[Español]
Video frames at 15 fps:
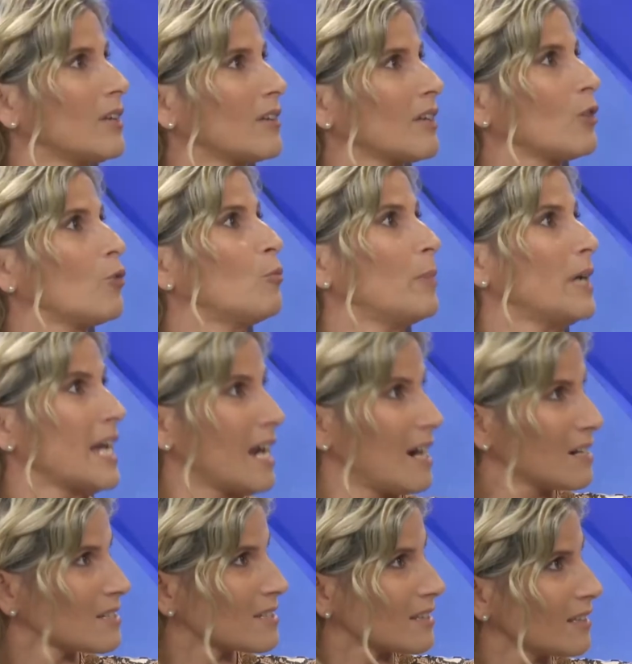
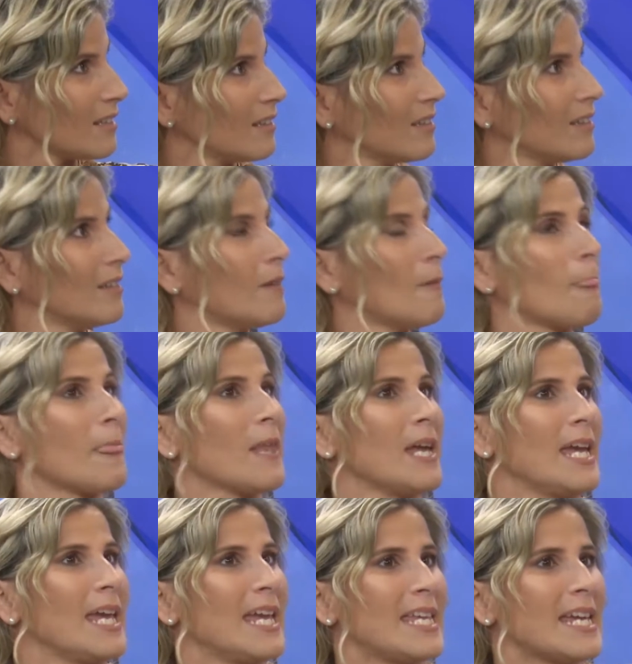recuperarse.
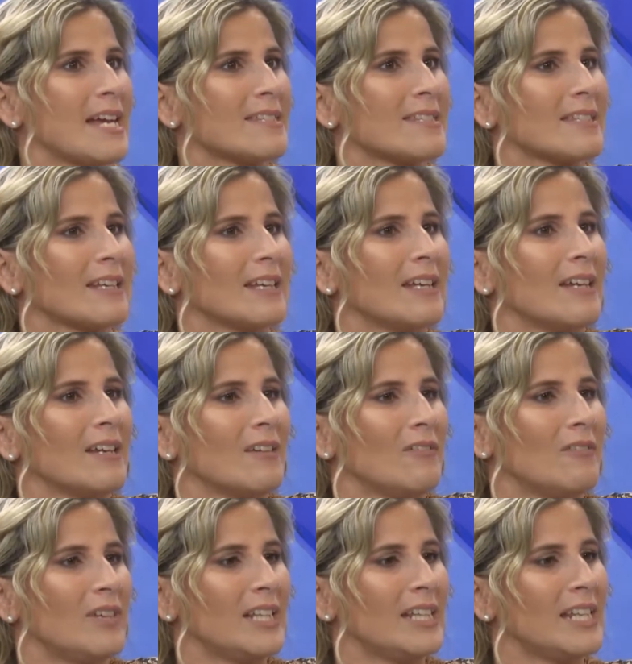Ellas
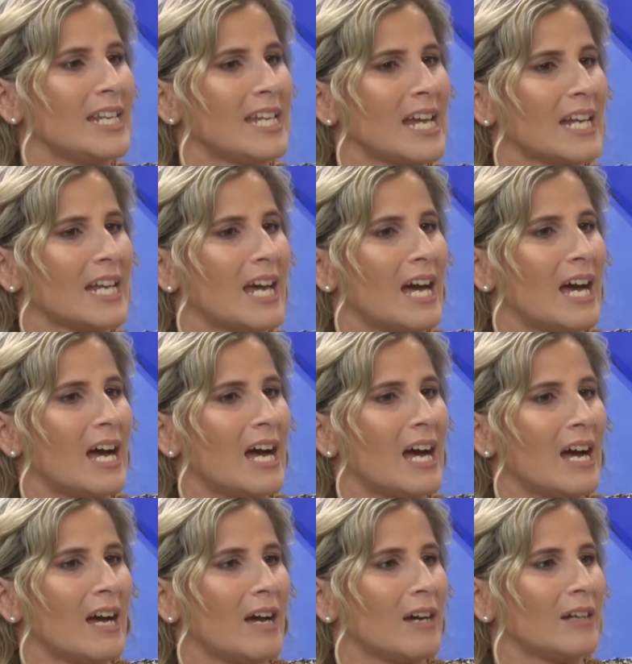vendrían
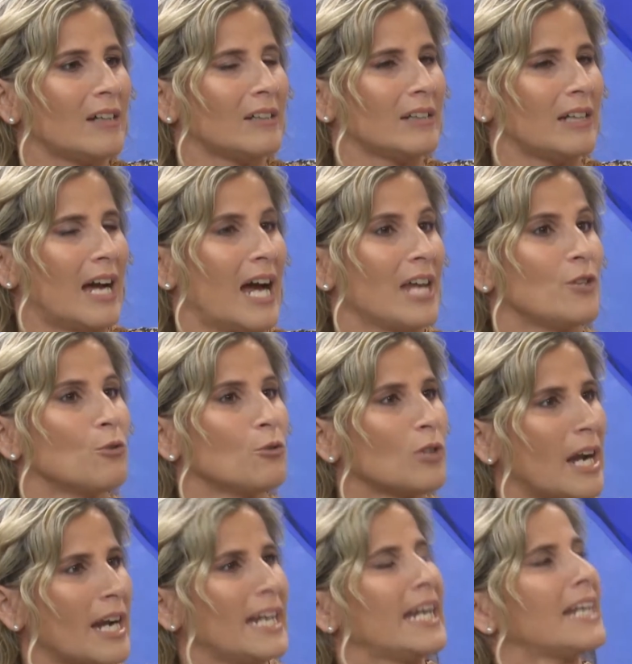a
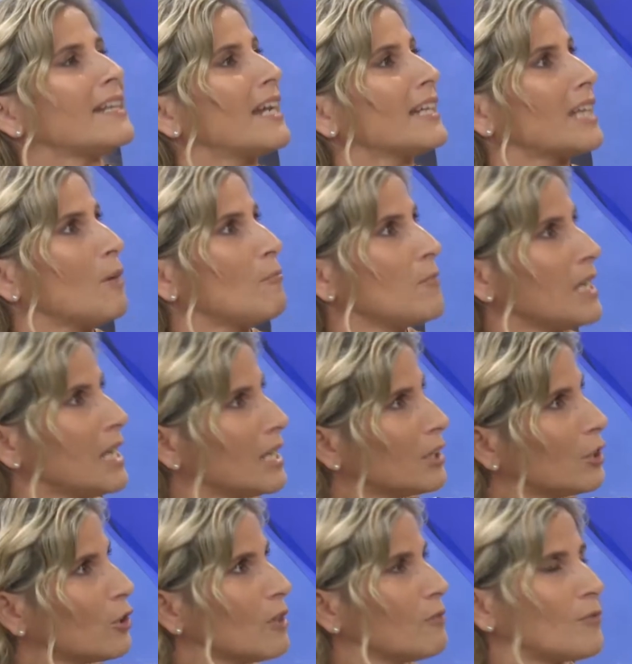ayudar en el
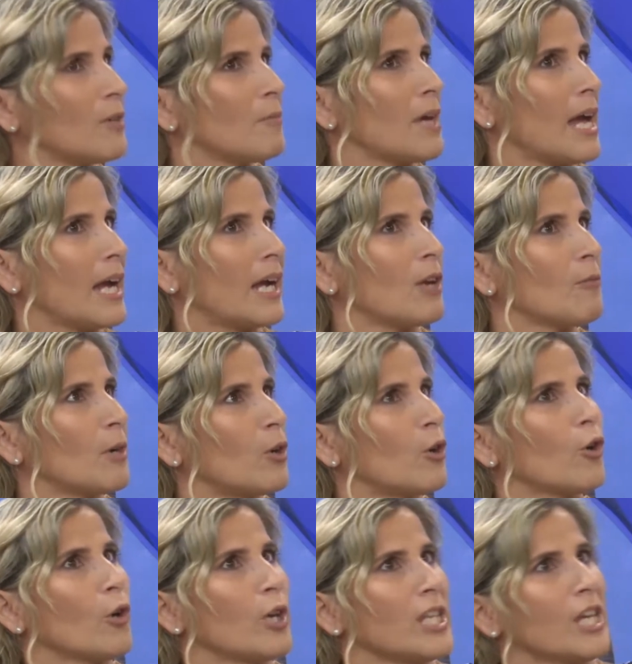tratamiento de enfermedades que a lo
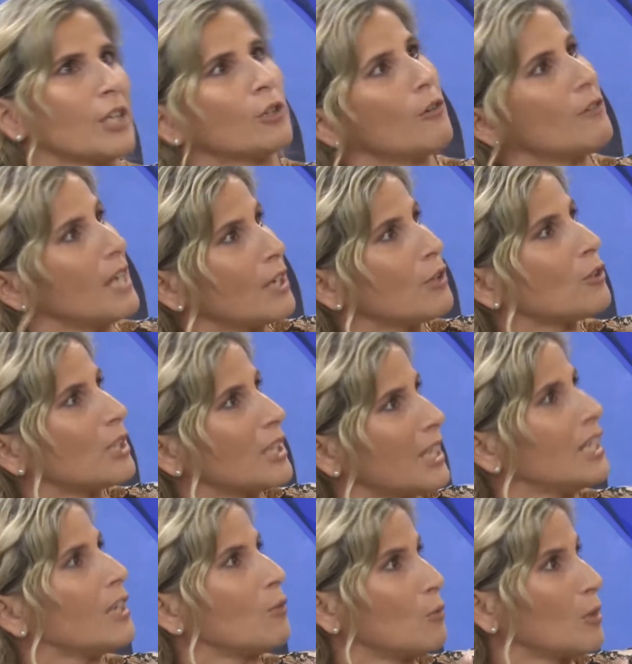mejor hoy día todavía no
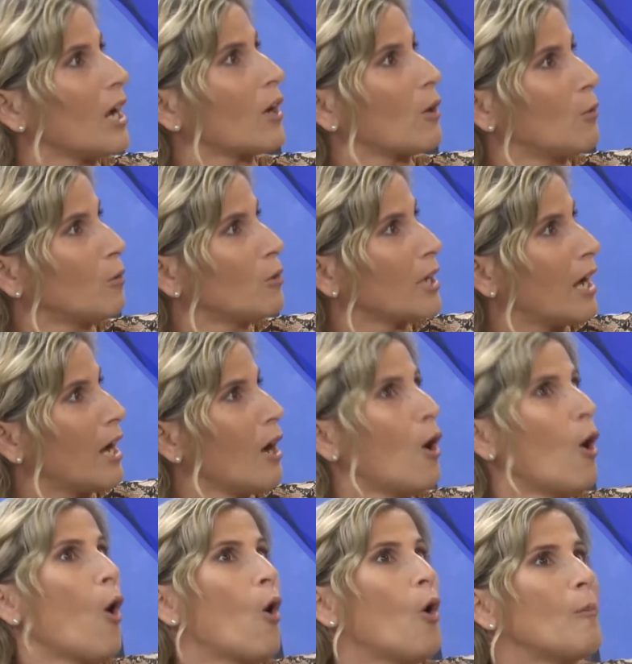tienen una cura
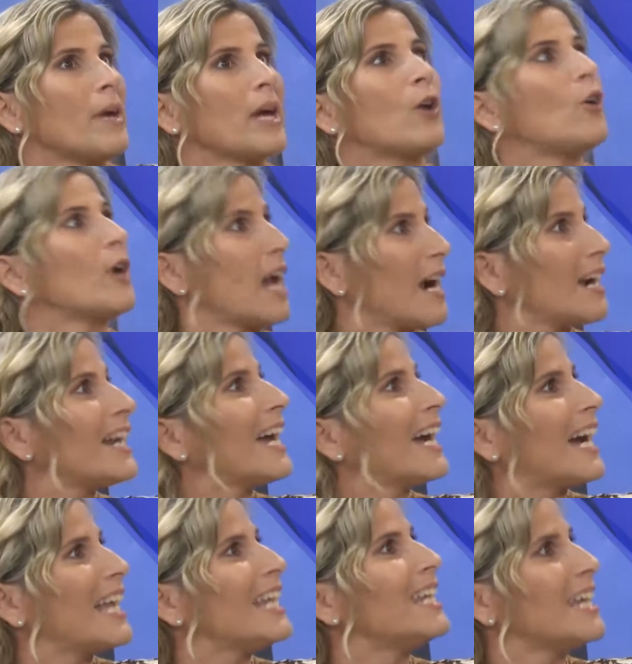o mejorar la
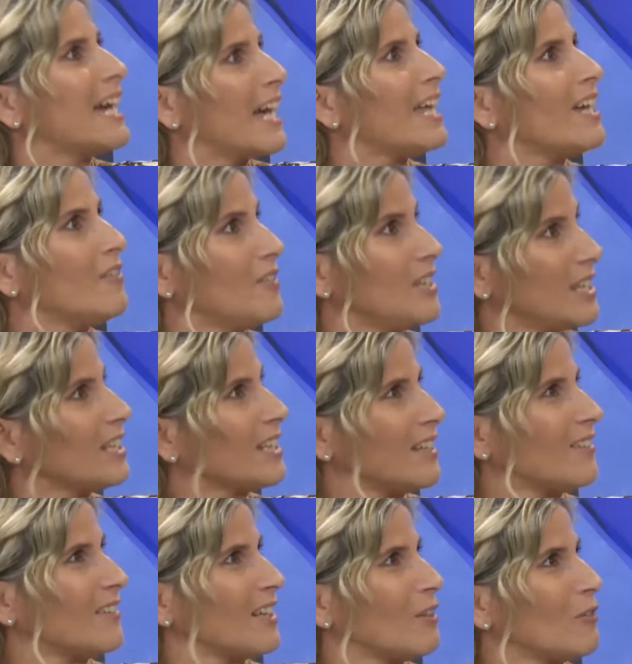calidad de
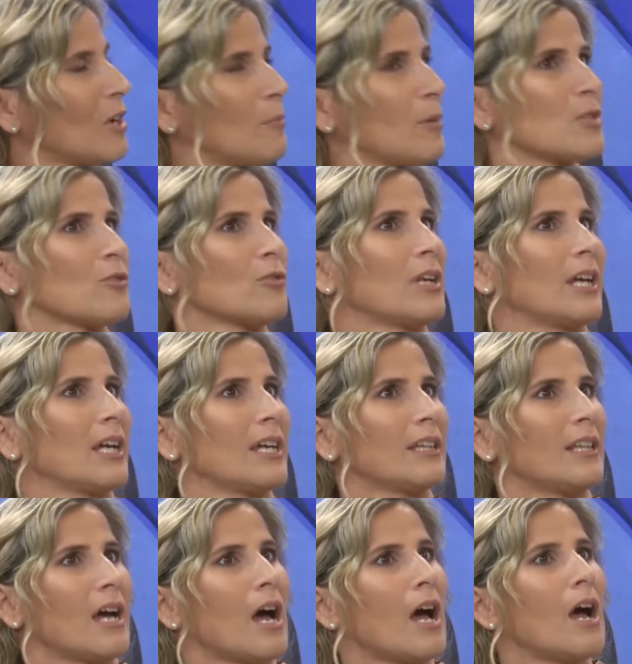vida, ¿verdad? Una persona que
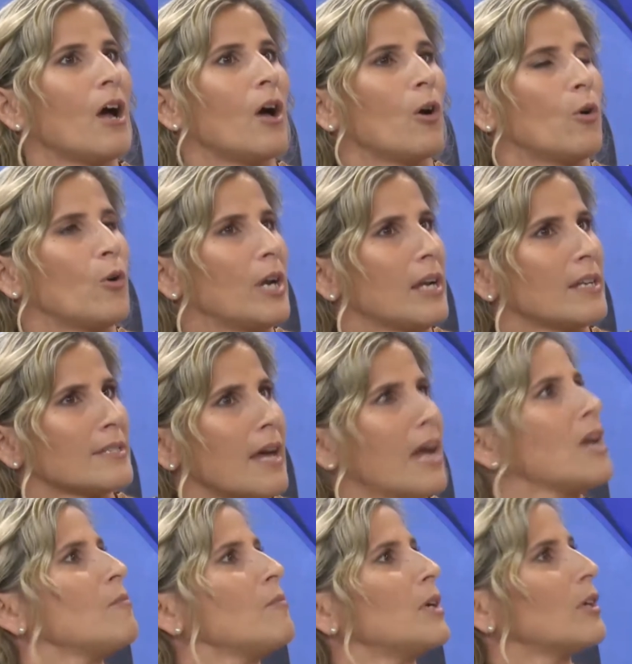está con
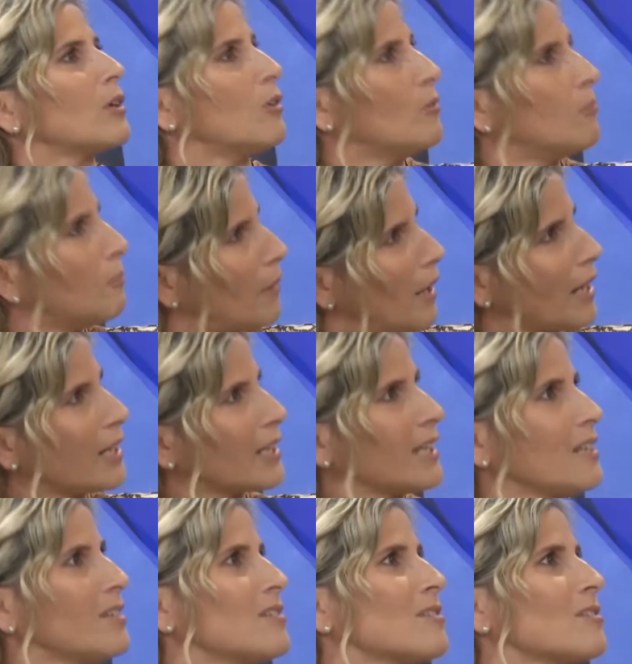Alzheimer, con
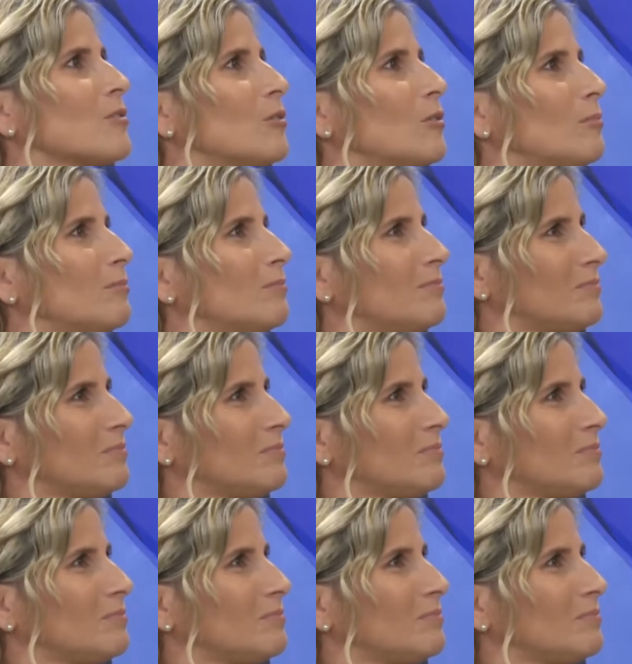Parkinson,